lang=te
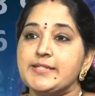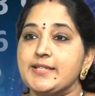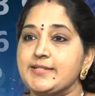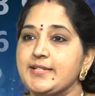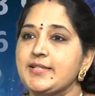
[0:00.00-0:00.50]

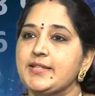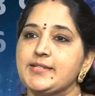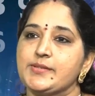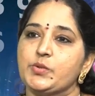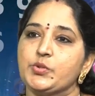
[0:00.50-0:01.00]
సిక్స్టీన్
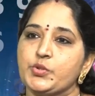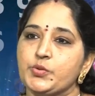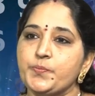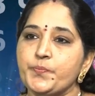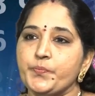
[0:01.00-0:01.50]

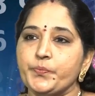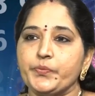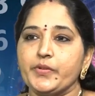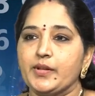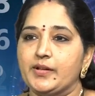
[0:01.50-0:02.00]
తీసుకోవచ్చు
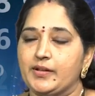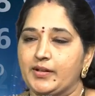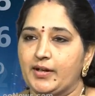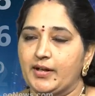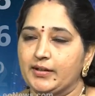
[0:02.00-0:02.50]

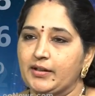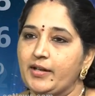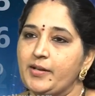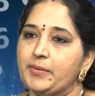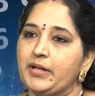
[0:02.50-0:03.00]
hmm.
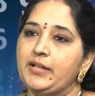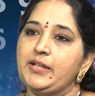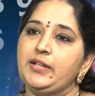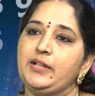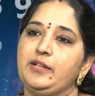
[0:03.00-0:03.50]
అట్లానే మళ్ళీ